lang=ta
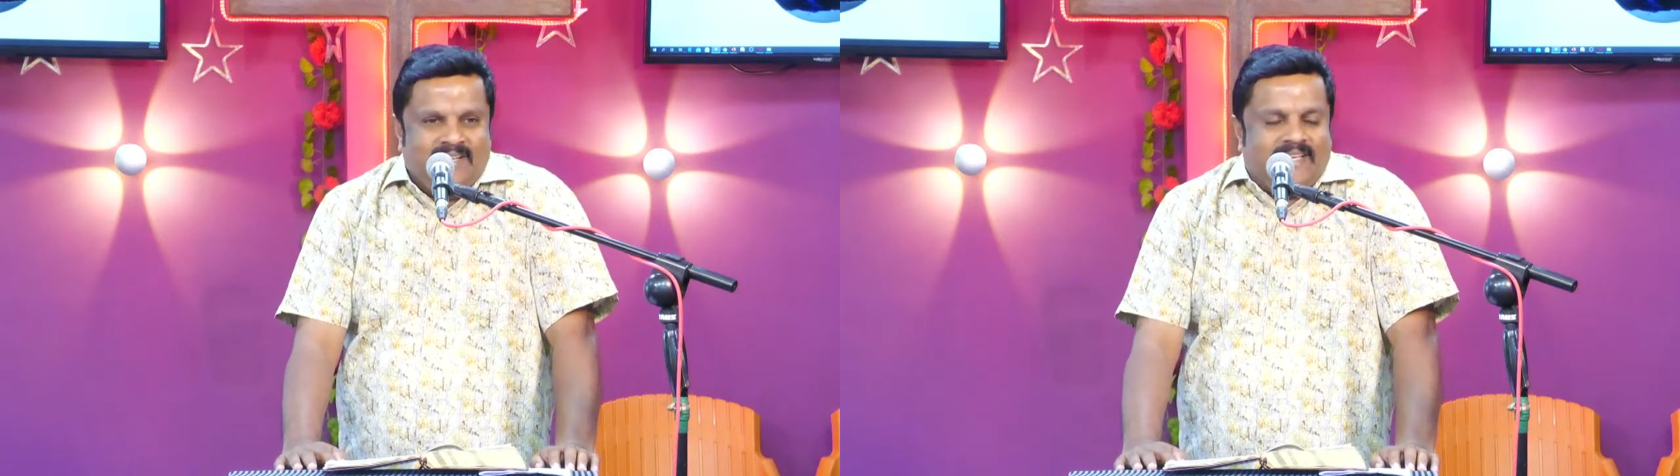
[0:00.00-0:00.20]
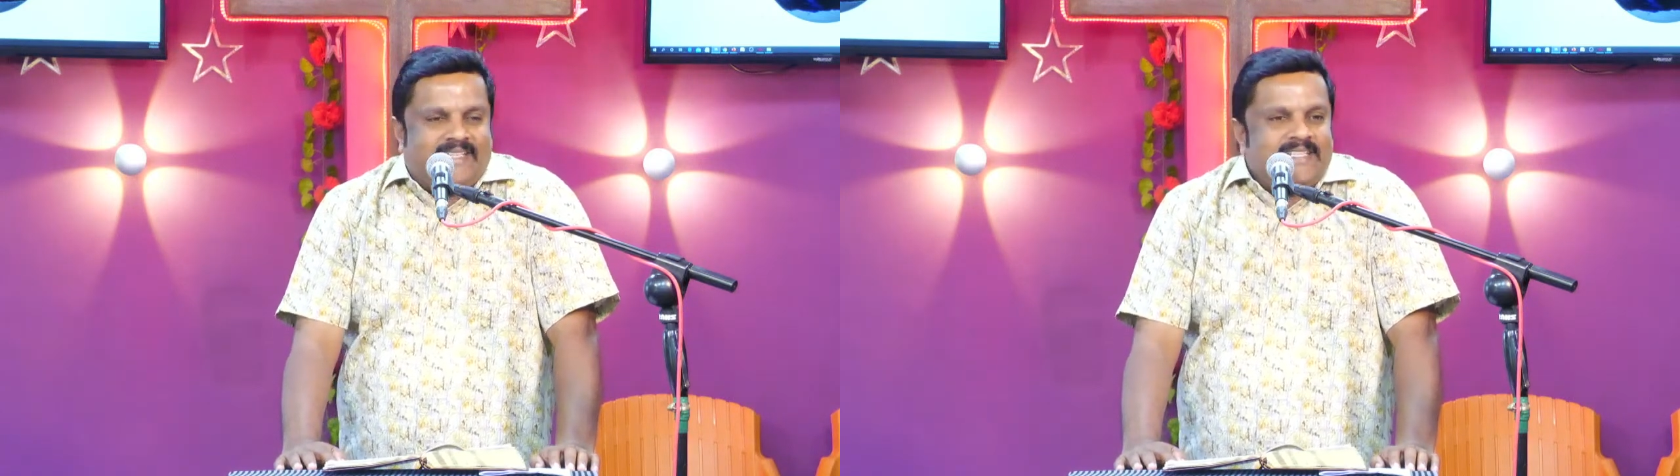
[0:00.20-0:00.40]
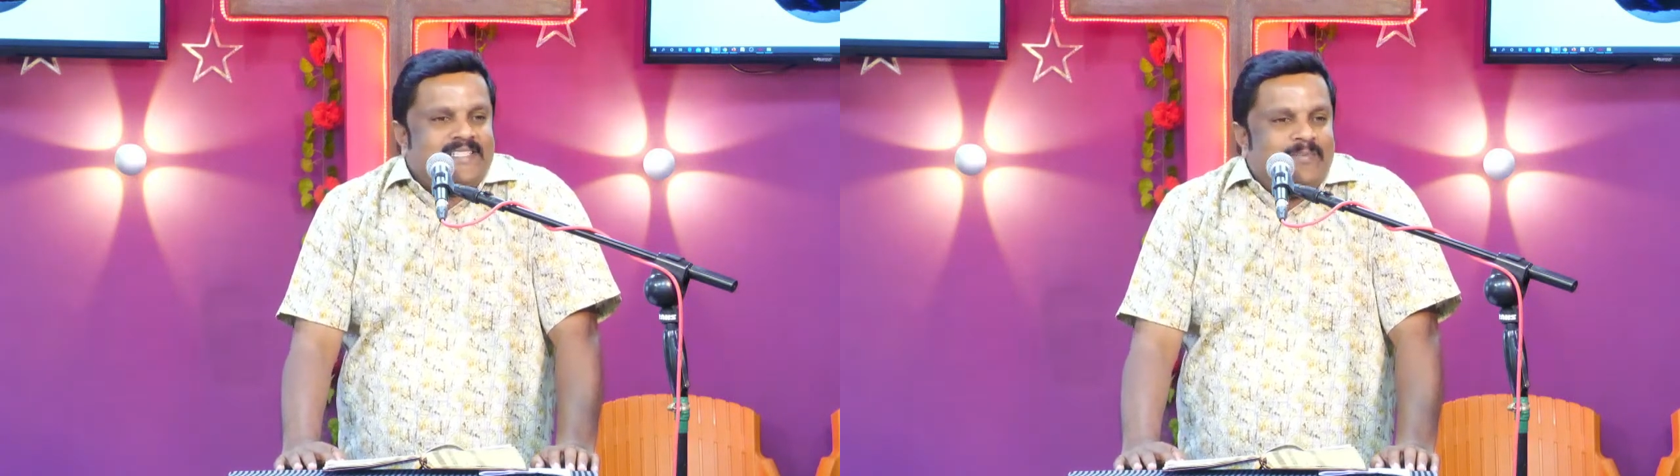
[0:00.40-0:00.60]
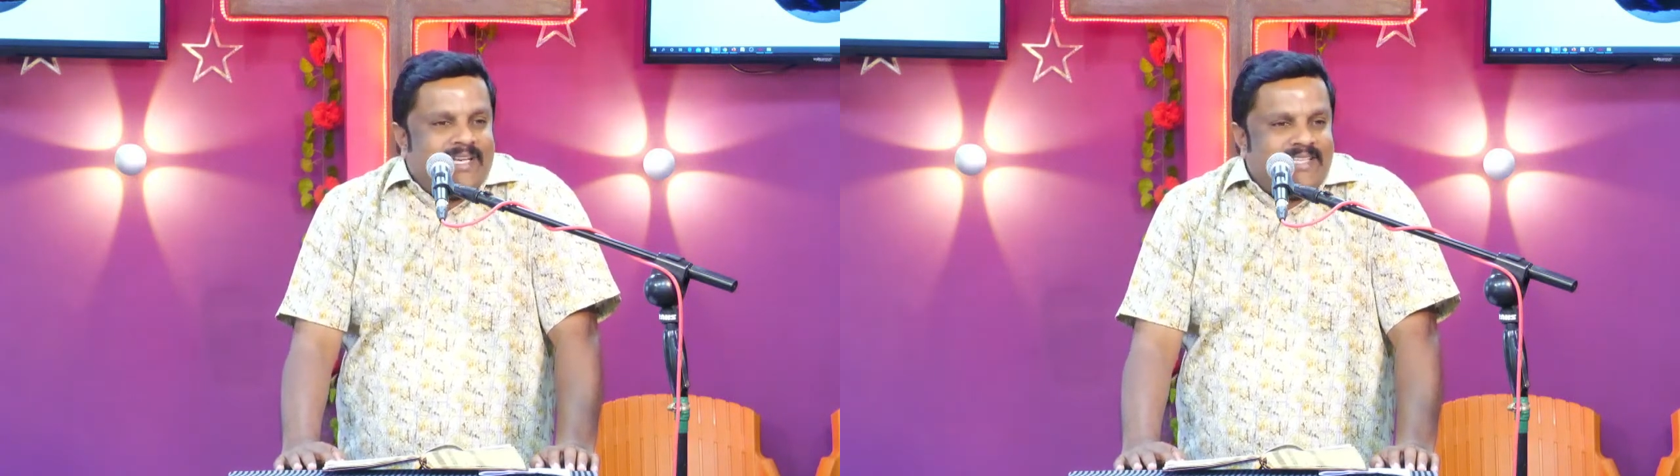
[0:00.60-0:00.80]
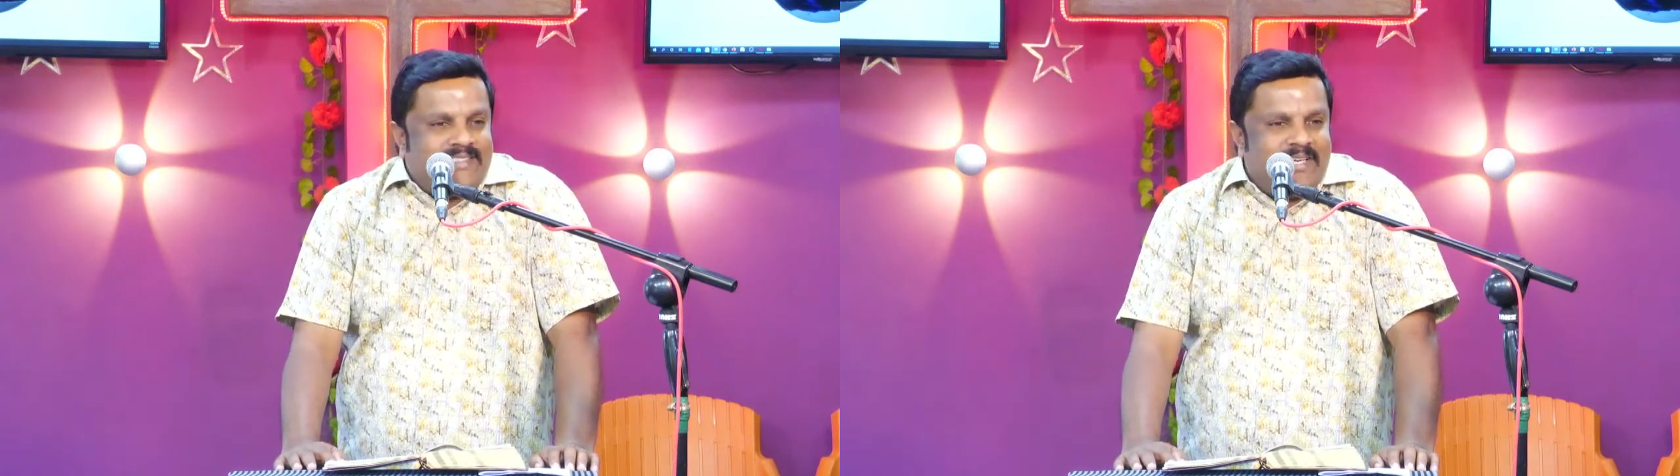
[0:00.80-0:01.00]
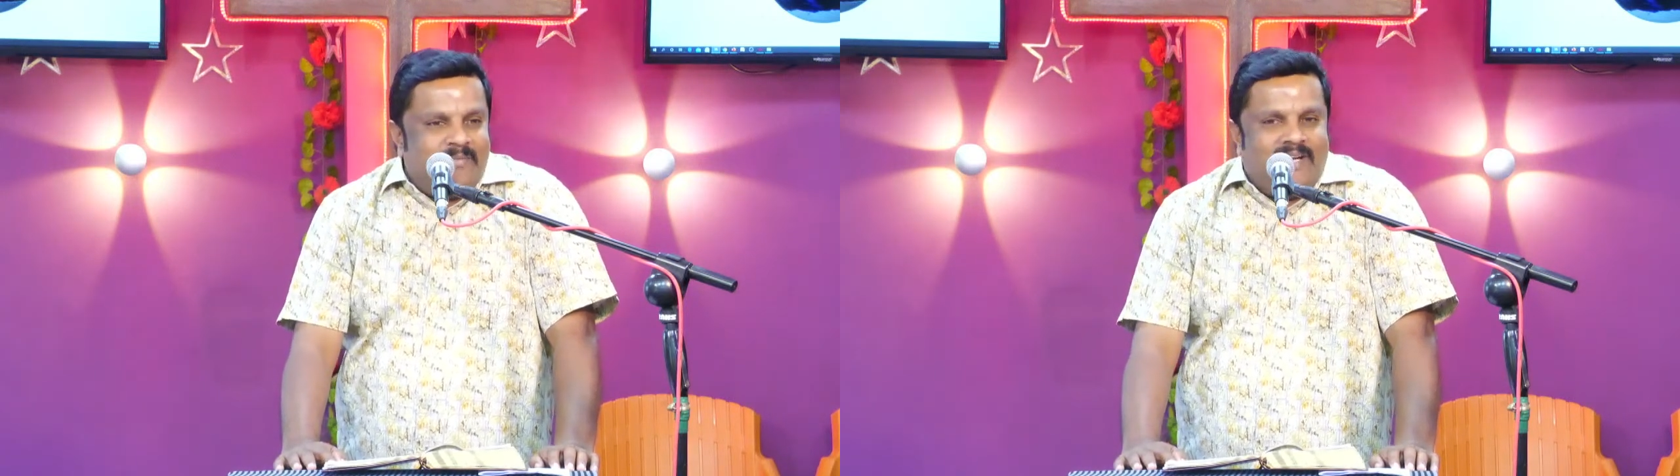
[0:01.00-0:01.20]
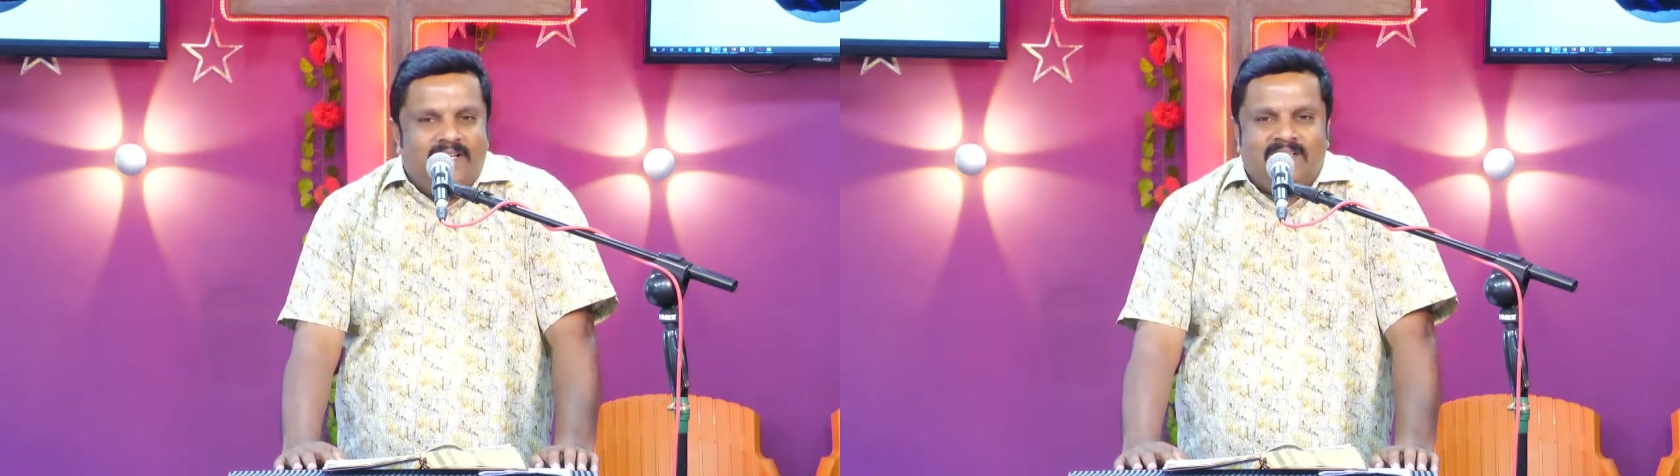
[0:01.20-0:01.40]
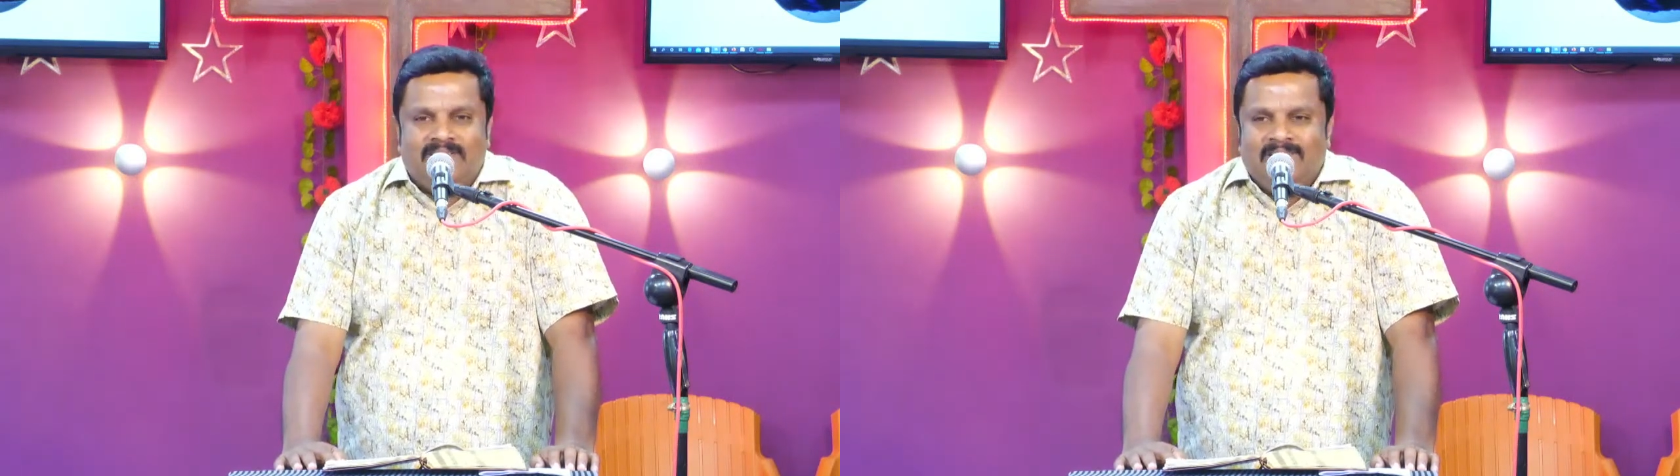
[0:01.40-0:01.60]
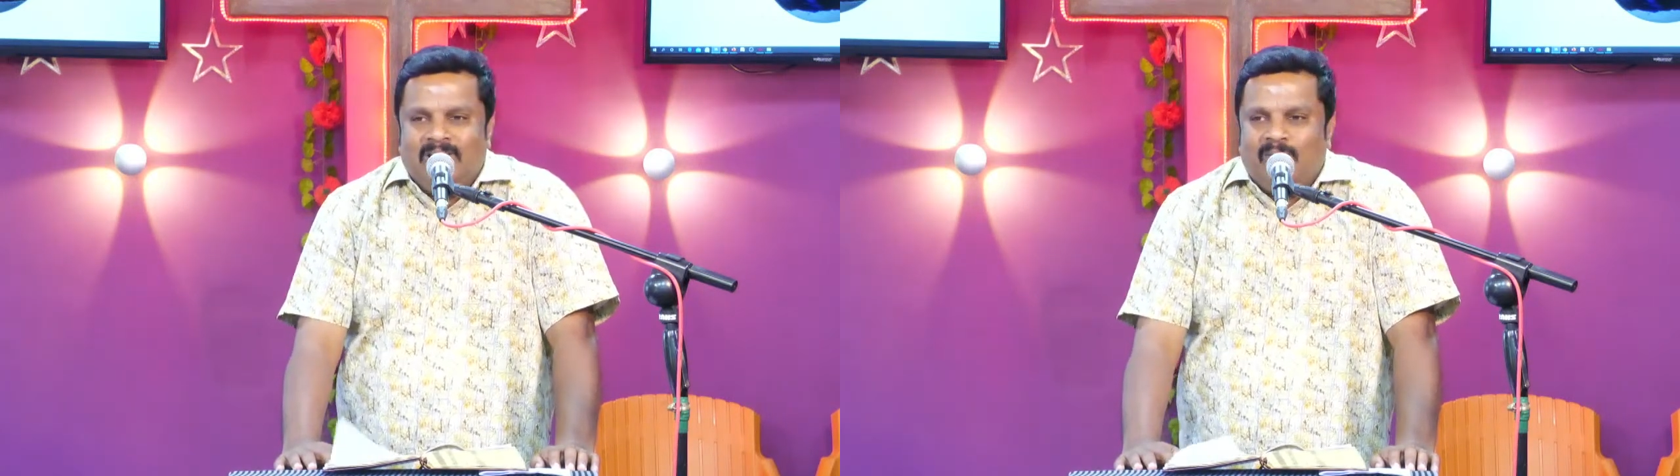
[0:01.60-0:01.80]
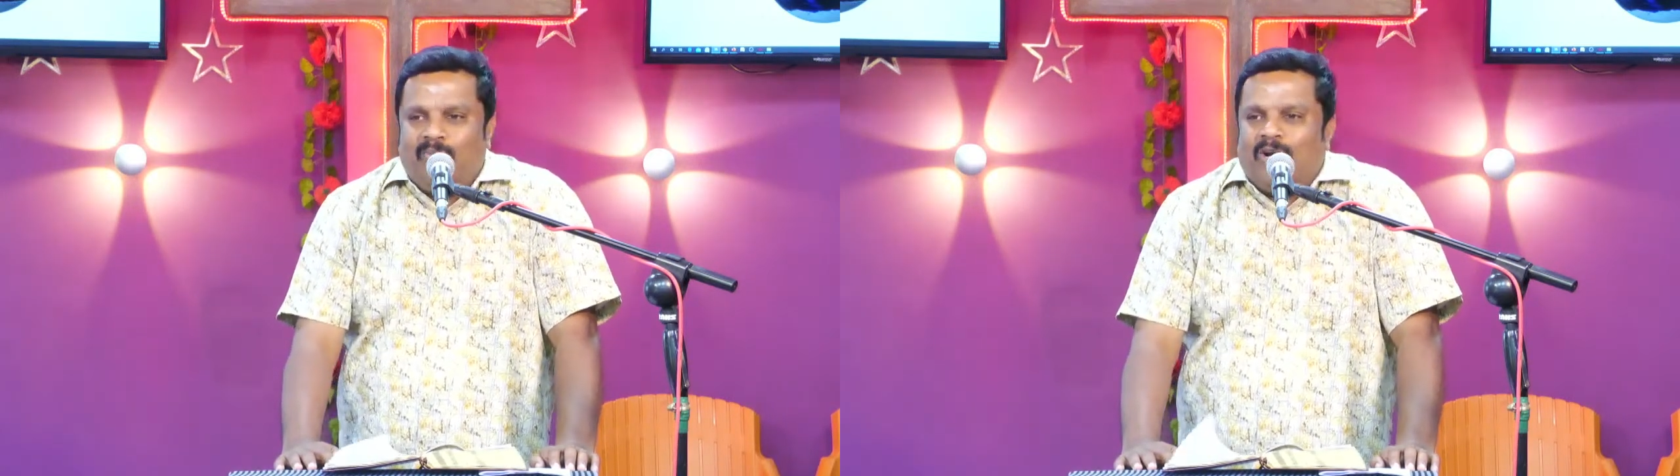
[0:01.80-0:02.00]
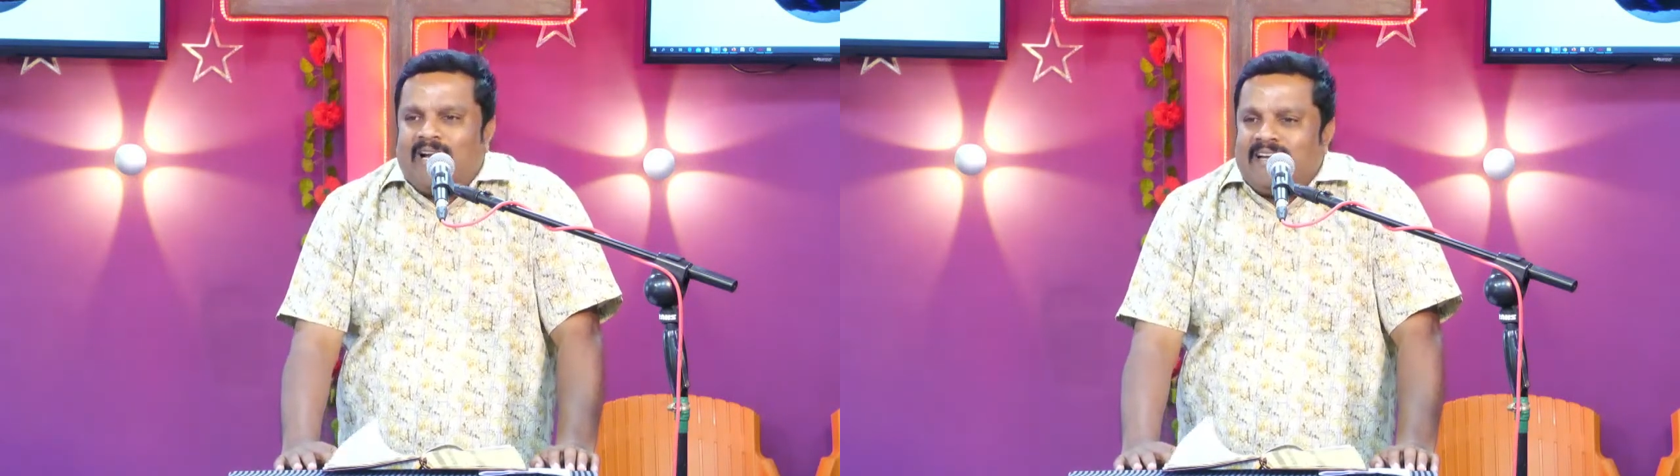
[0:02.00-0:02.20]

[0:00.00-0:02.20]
நீ கஷ்டப்படுற தெரியுமா போராடுற